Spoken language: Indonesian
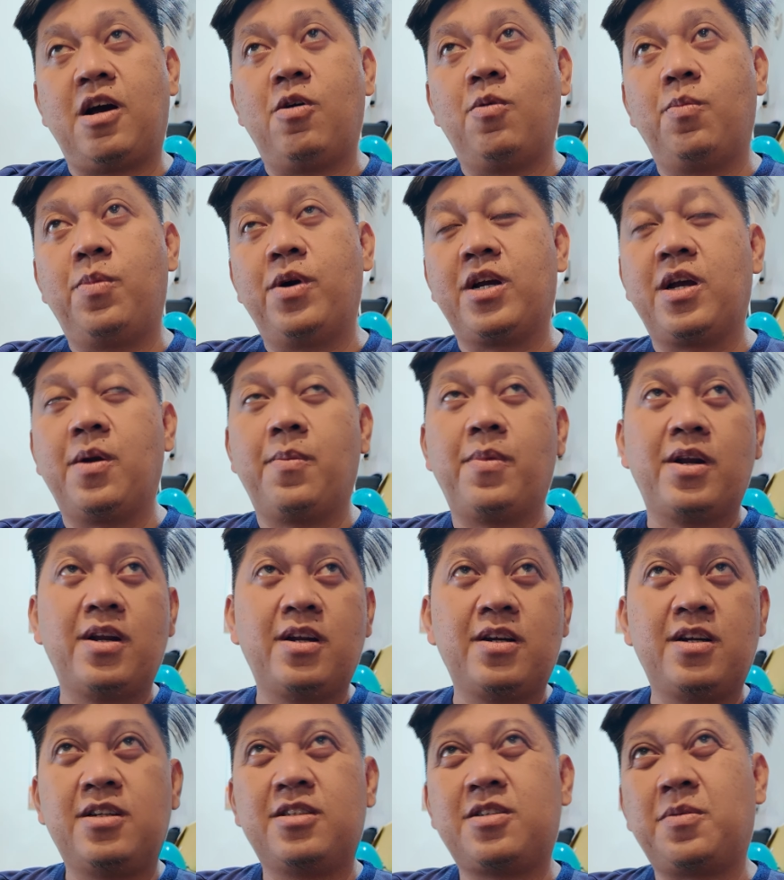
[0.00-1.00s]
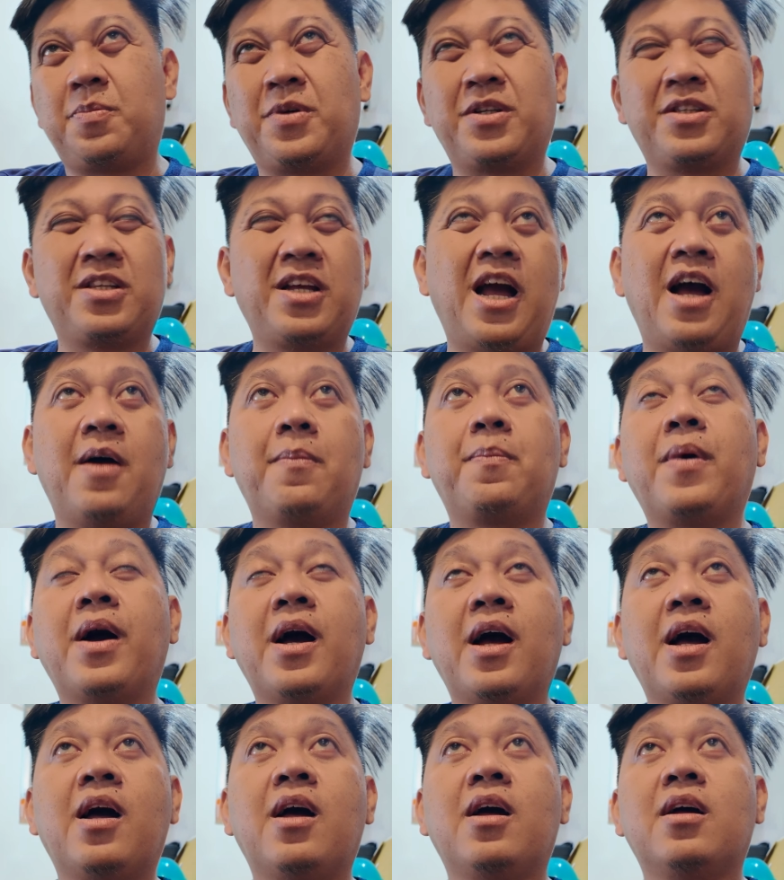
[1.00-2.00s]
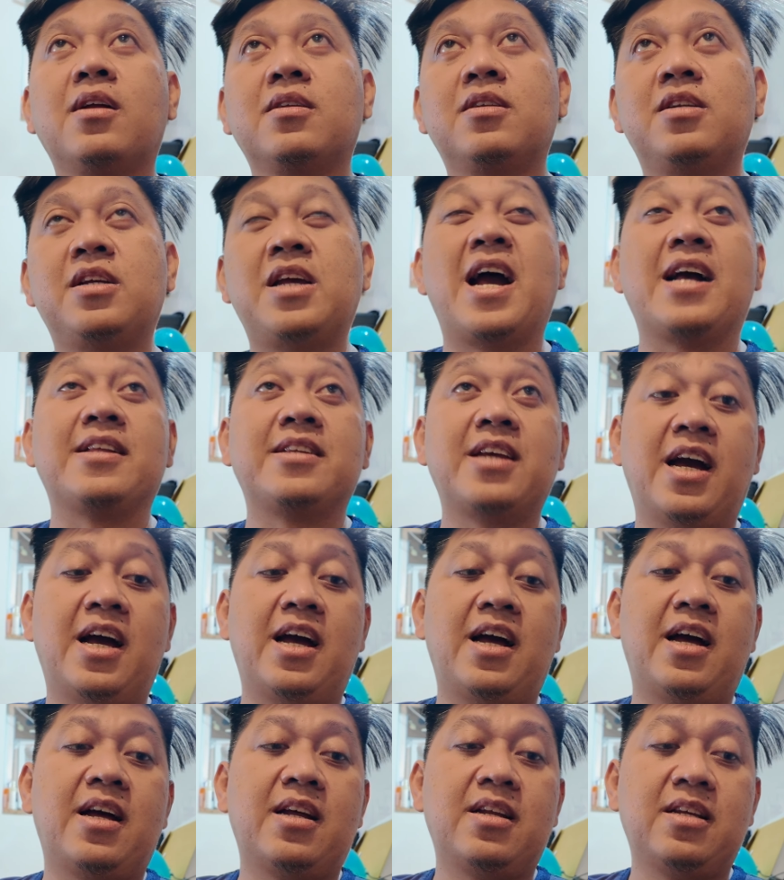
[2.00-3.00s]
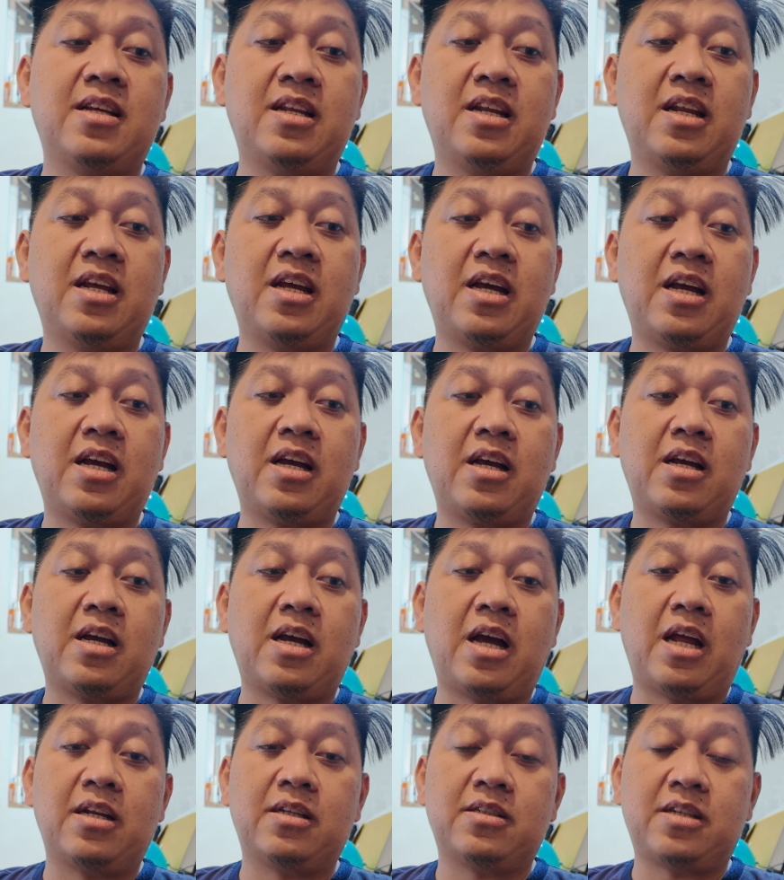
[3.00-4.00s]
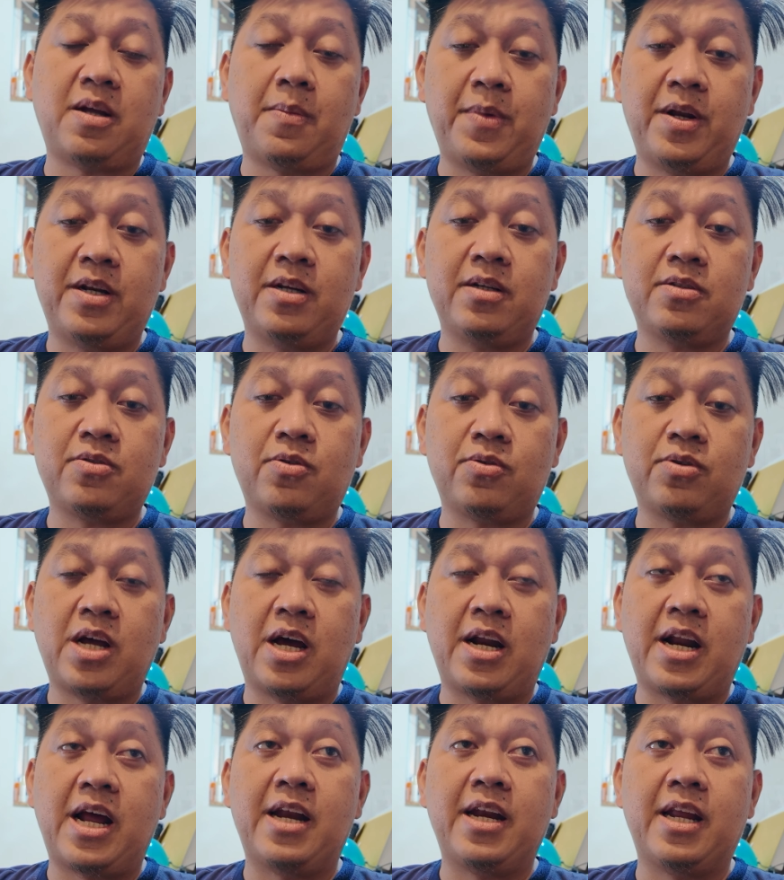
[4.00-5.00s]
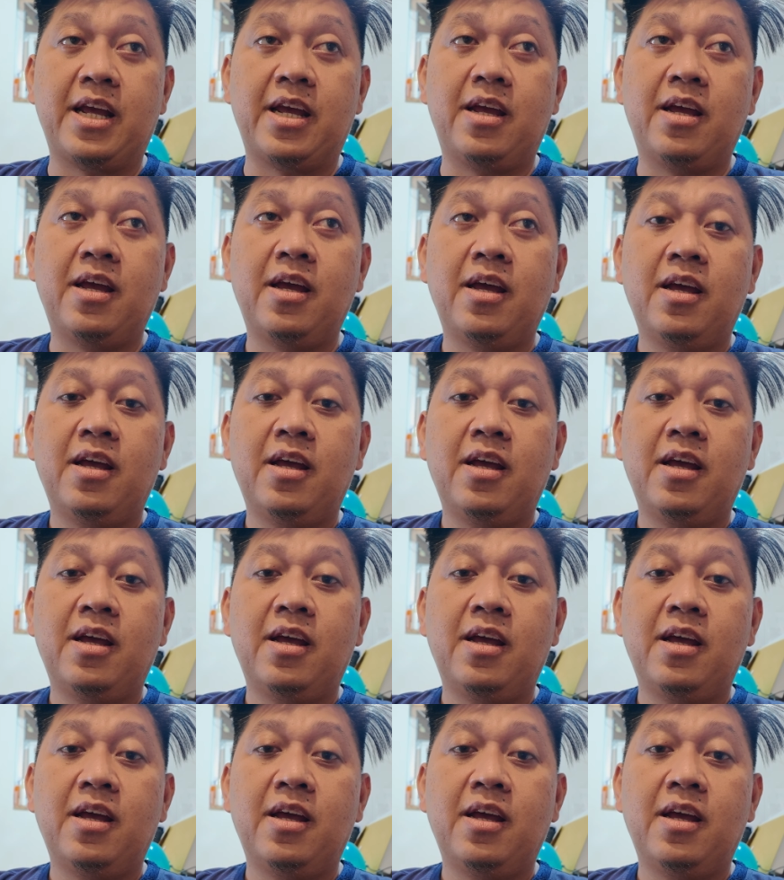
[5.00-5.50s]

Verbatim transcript: tahu bagaimana dan seperti apa dianya ini kan samen saudara nih